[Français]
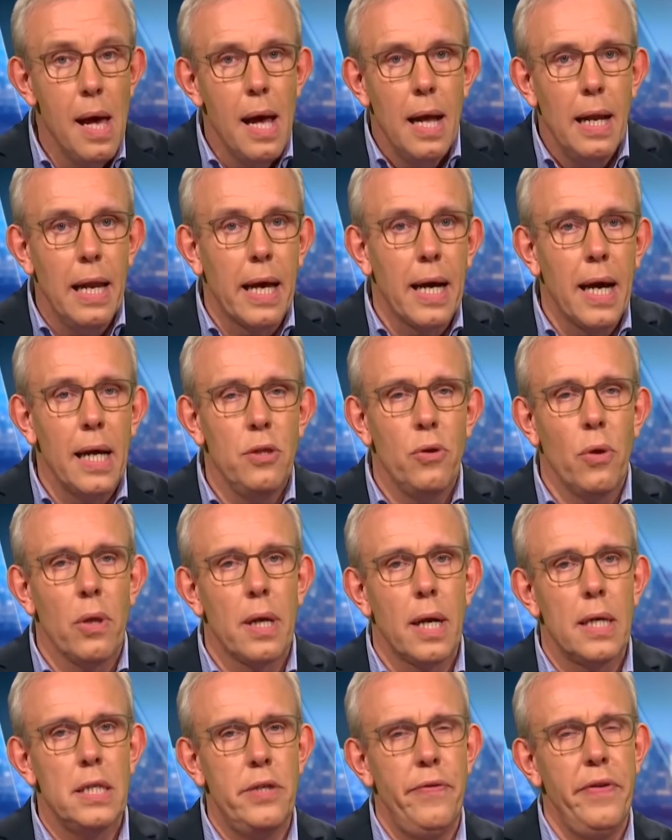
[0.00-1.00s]
Les craintes d'une
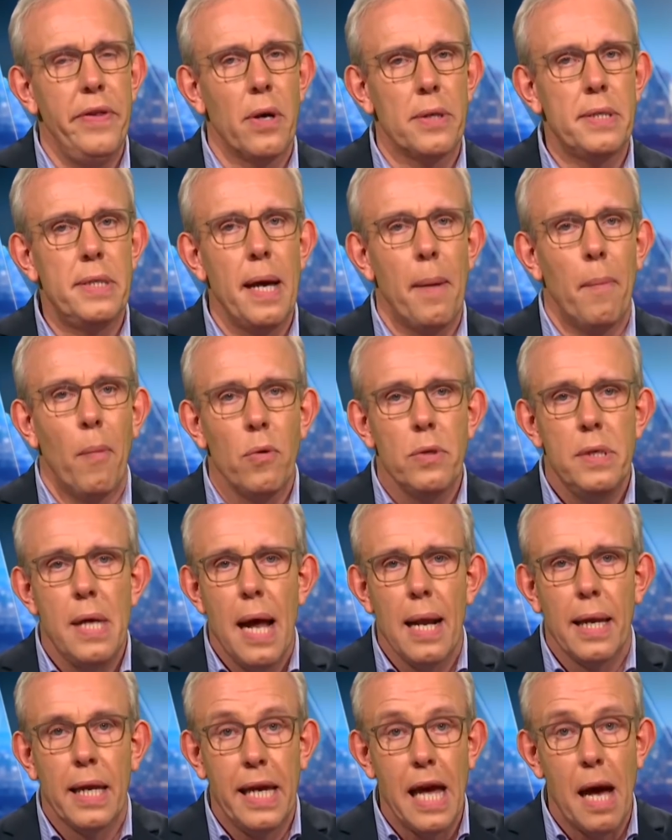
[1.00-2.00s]
crise financière
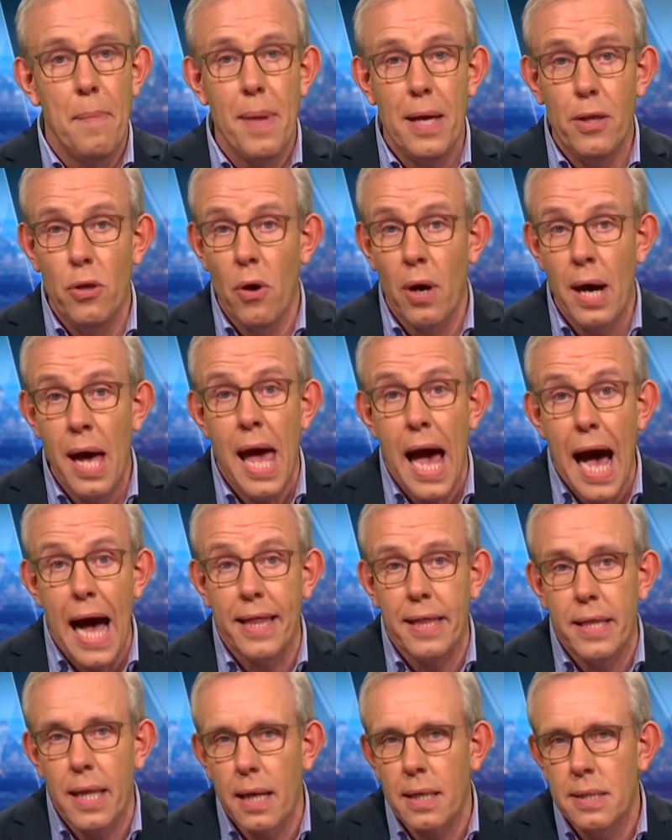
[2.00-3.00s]
mondiale qui amènerait
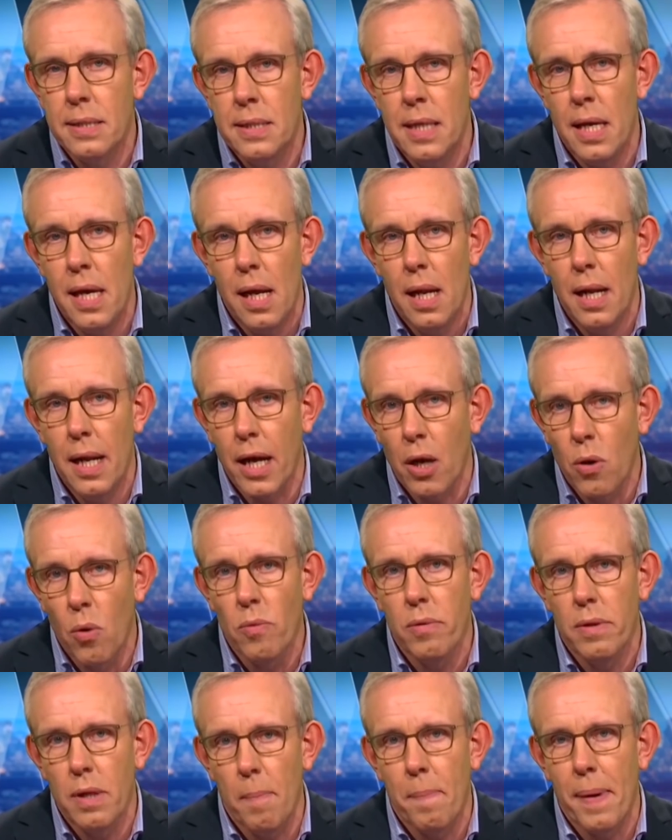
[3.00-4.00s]
à taxer les comptes des